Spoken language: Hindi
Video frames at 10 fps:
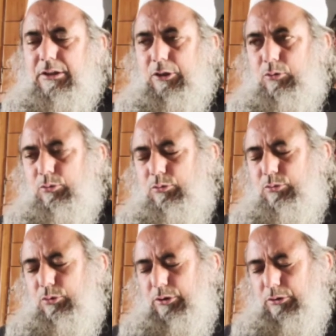ये तो
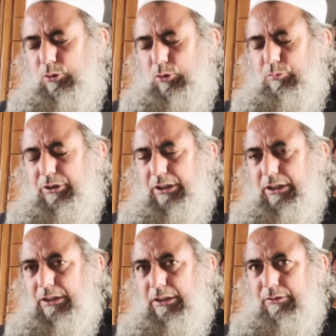हुक्म दिया
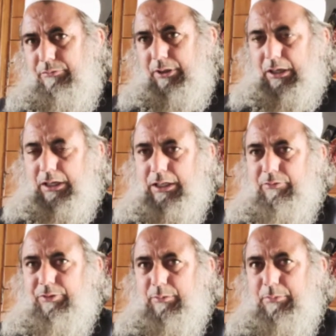गया फिर आगे
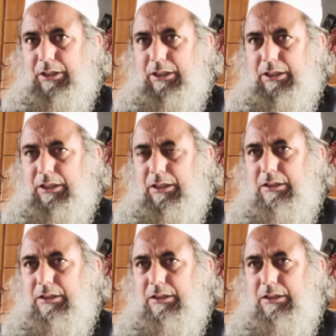फरमाया गया